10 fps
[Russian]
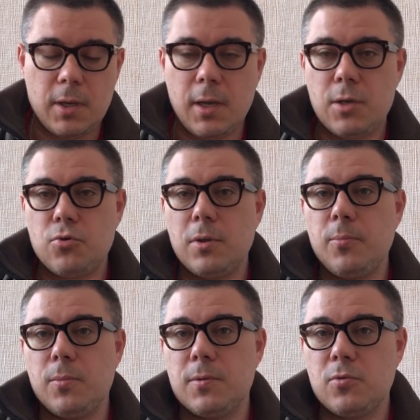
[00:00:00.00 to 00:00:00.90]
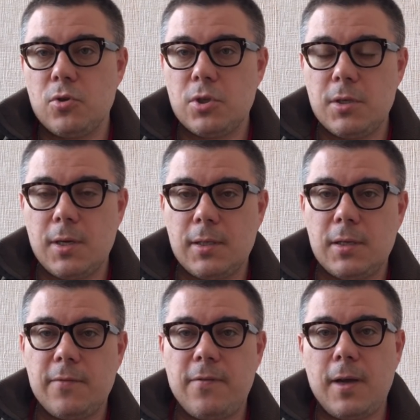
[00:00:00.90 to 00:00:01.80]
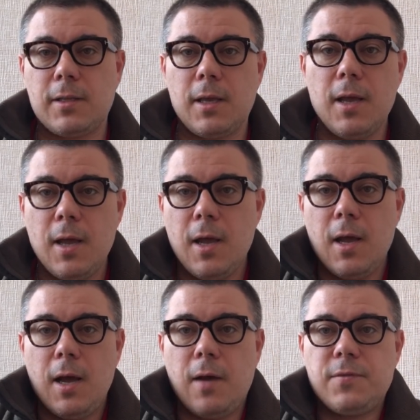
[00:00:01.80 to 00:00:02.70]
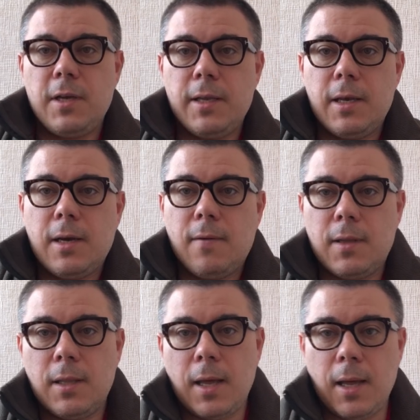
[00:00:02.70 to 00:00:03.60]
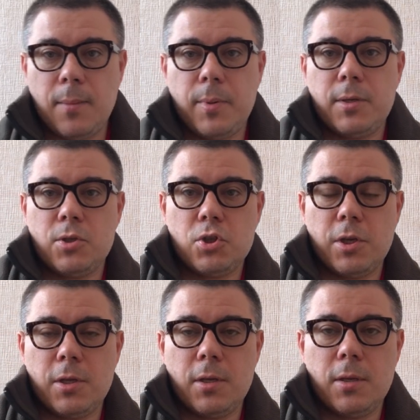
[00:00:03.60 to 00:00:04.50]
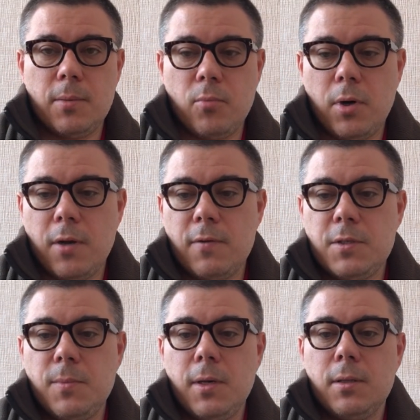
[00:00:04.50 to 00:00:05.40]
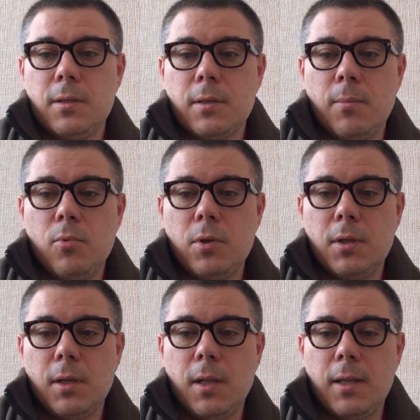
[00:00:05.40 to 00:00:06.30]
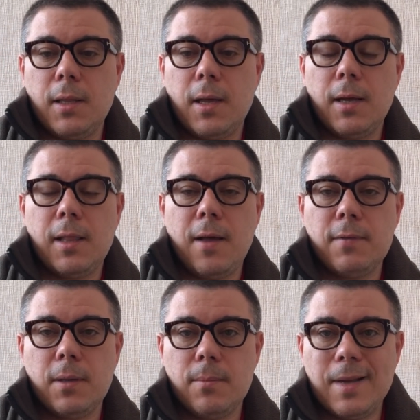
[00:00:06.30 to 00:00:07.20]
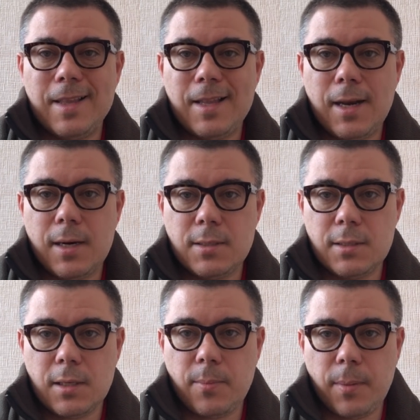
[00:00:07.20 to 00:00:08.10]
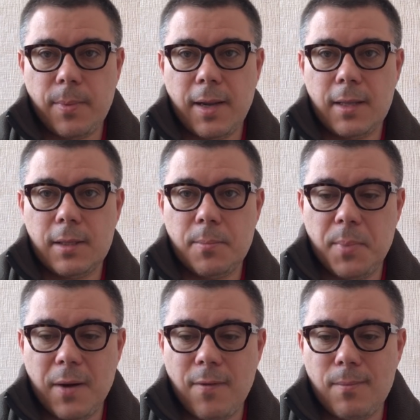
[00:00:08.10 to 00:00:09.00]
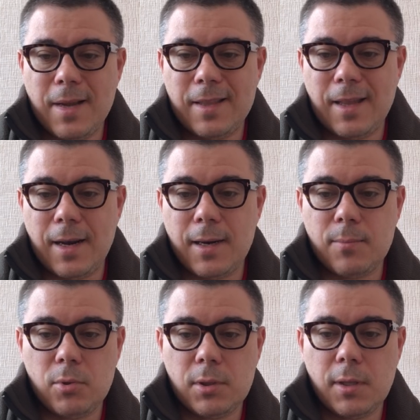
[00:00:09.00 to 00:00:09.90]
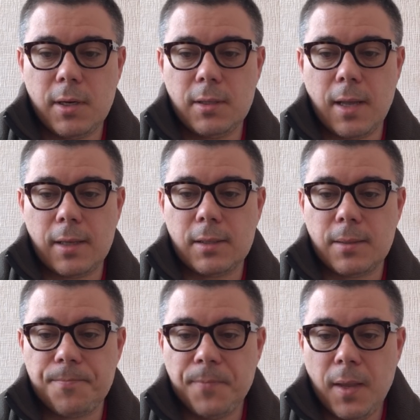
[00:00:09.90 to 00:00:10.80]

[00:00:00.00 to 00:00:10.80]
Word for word: Я хочу напомнить сегодня некоторые факты. Овсянникова на протяжении более 8 лет работала на главном канале российской пропаганды, Первом канале, работала редактором.